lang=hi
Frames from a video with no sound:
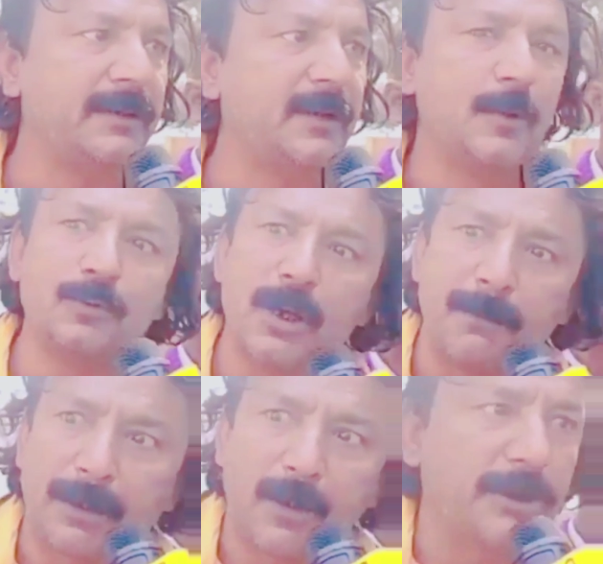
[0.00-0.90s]
बने वो
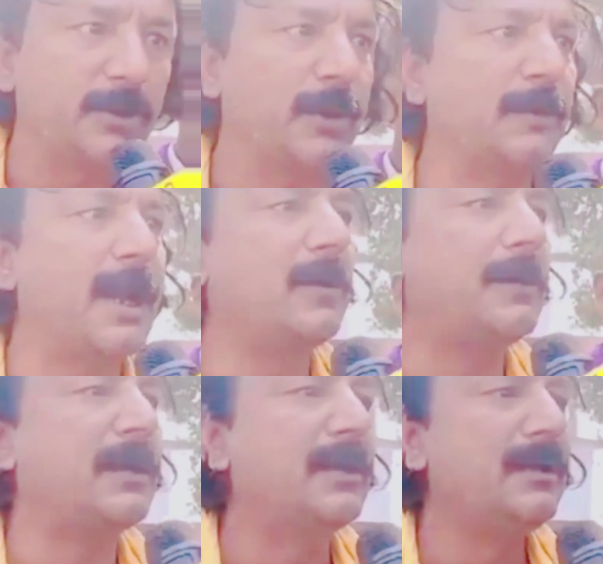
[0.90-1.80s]
हाँ। हमार गम ओढ़ के
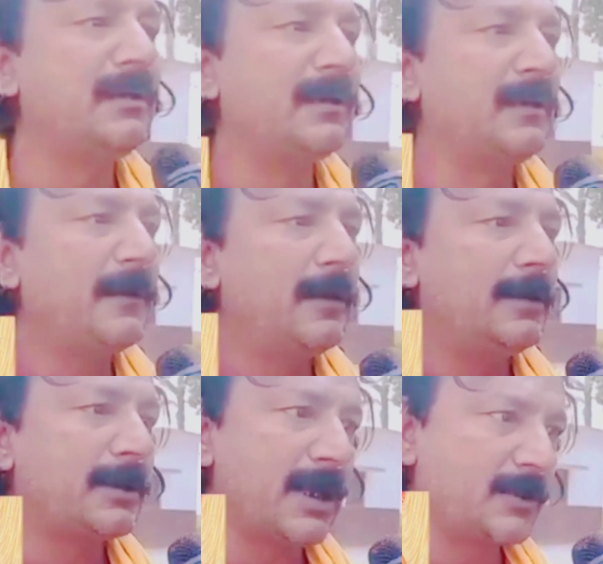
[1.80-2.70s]
भागल बड़े हाँ।
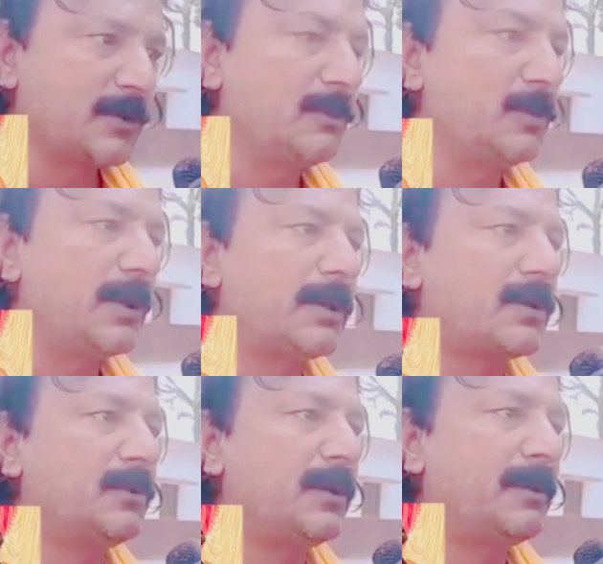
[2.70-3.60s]
लेकिन आज शंभू बाबा
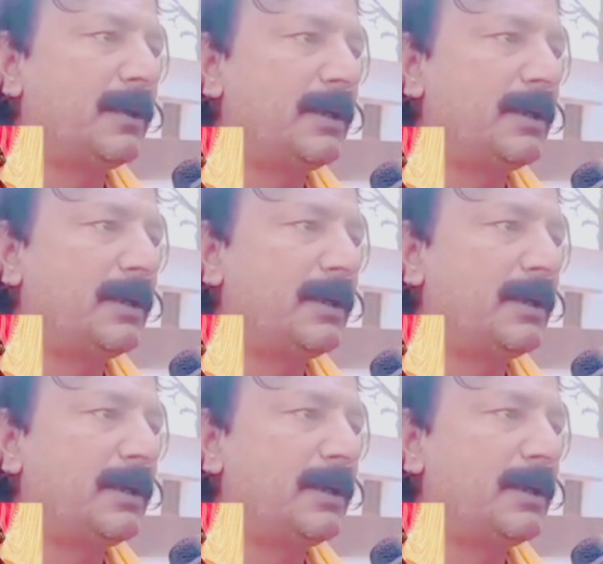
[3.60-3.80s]
शंभू बाबा